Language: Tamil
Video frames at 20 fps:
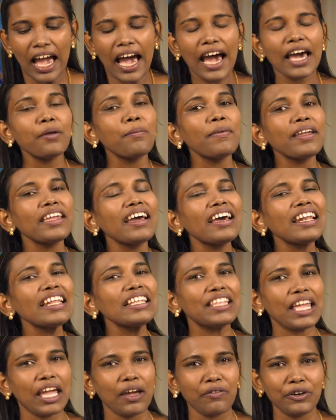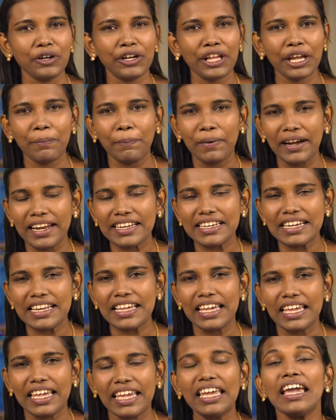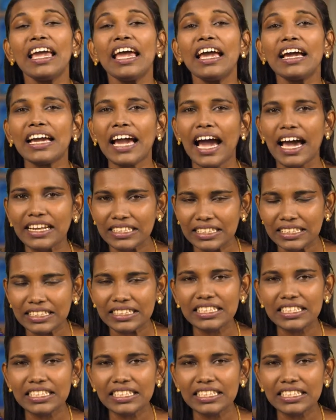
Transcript: அருமையான தேவனுடைய பிள்ளைகளே கத்தர்